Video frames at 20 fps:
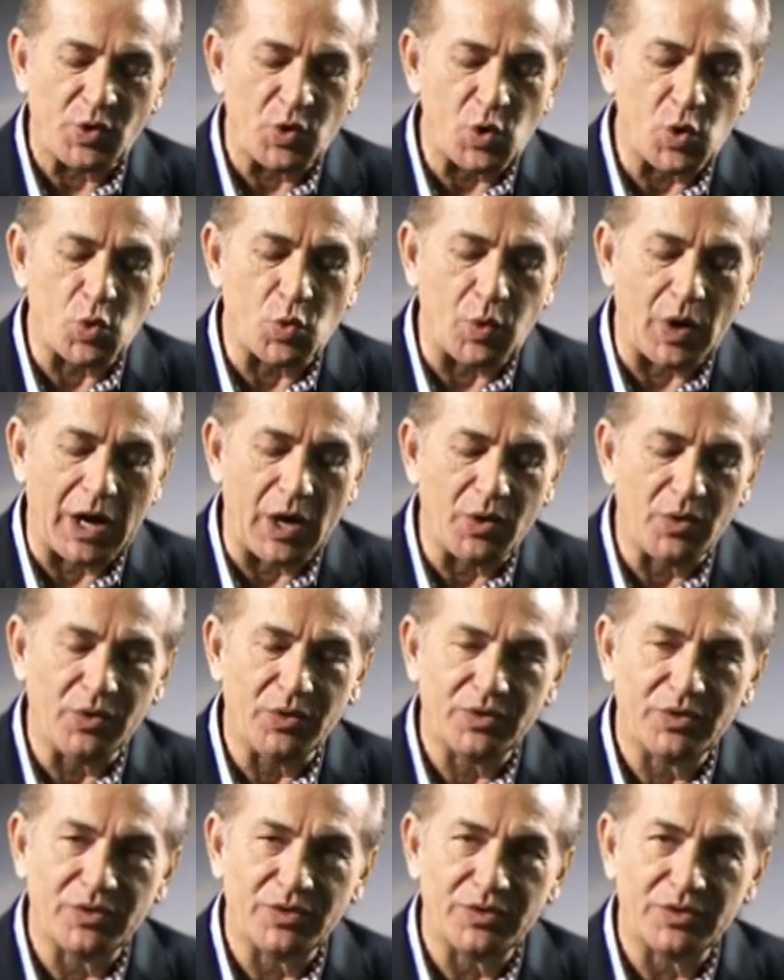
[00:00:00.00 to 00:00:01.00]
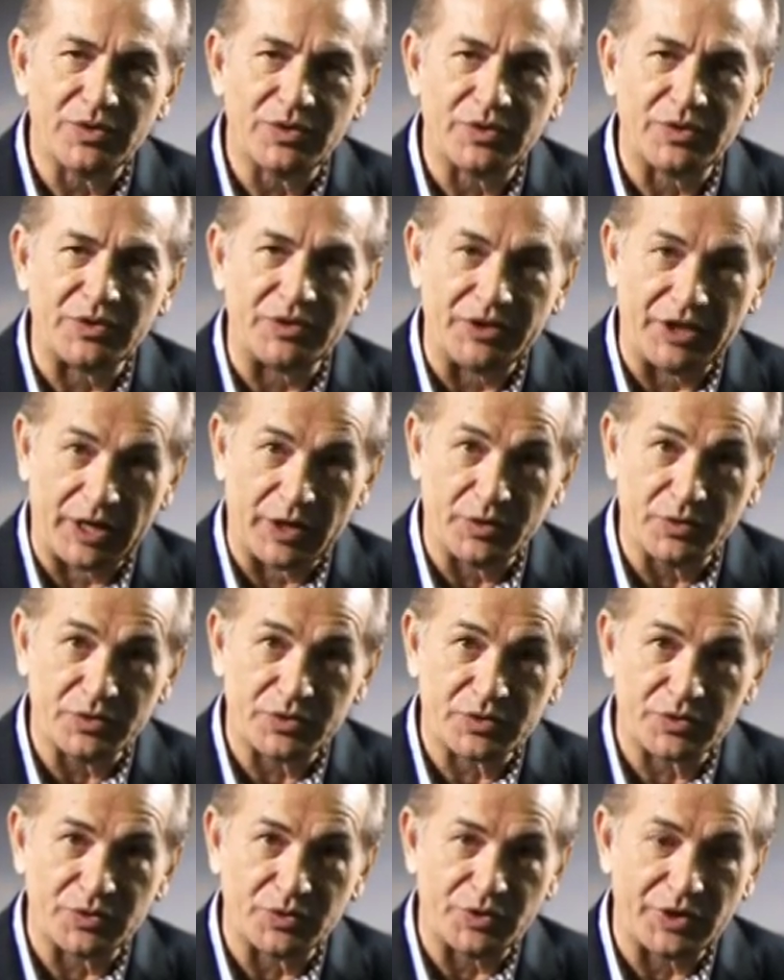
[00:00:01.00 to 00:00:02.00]
o qual
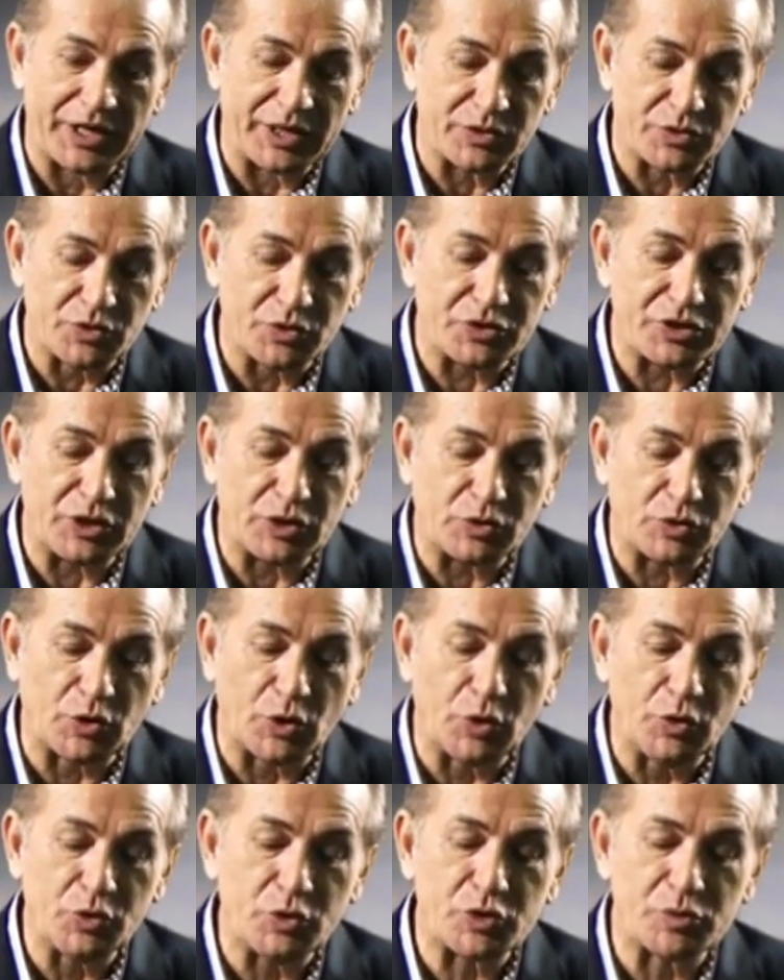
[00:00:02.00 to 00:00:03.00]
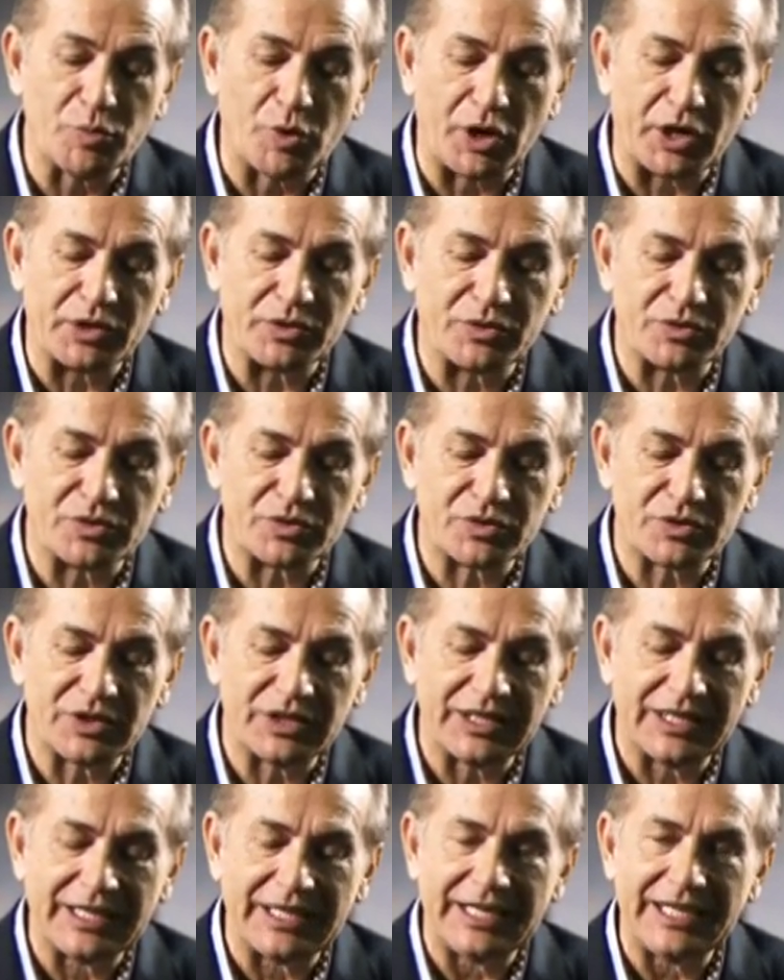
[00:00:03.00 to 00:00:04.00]
Deus o ressuscitou dos mortos
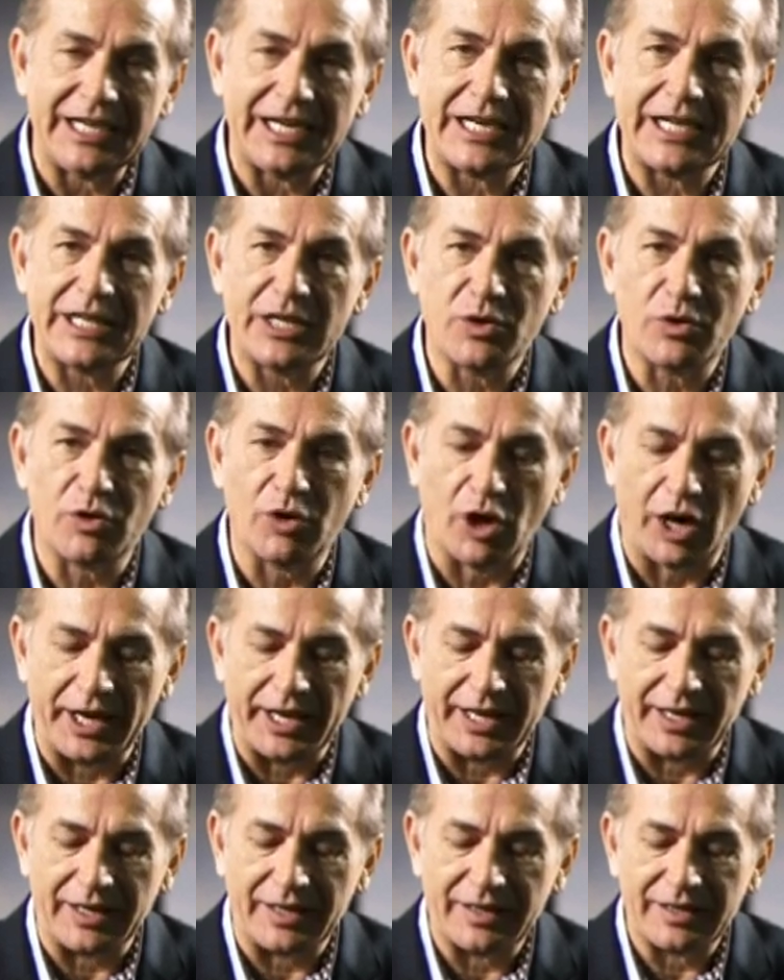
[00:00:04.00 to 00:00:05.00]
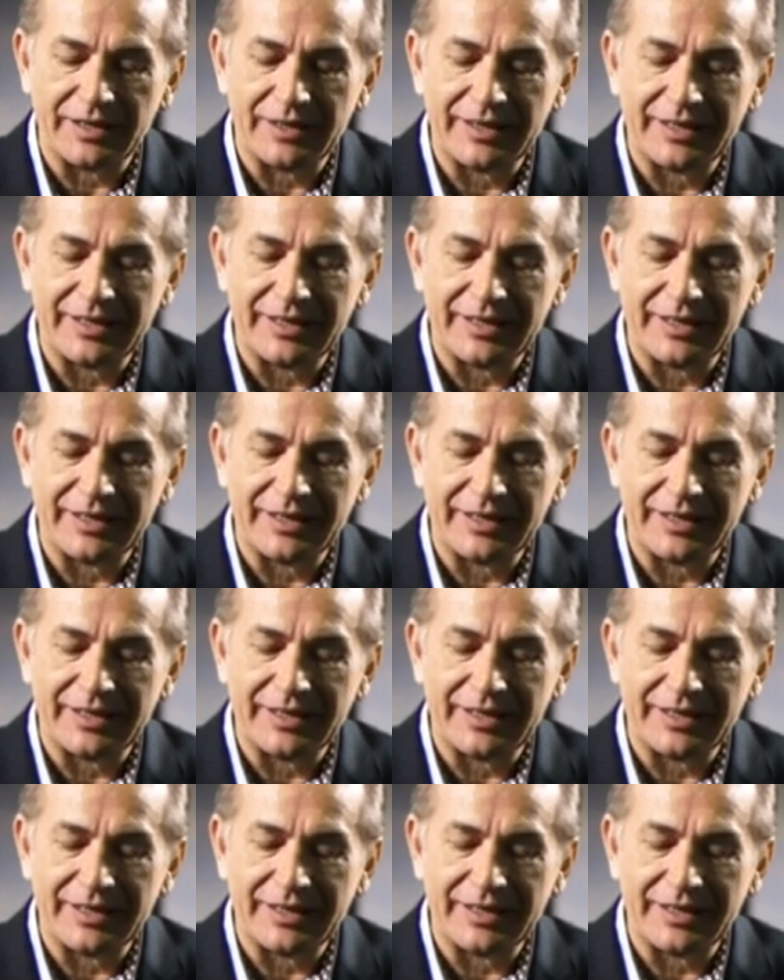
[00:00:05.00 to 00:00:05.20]
e lhe deu glória.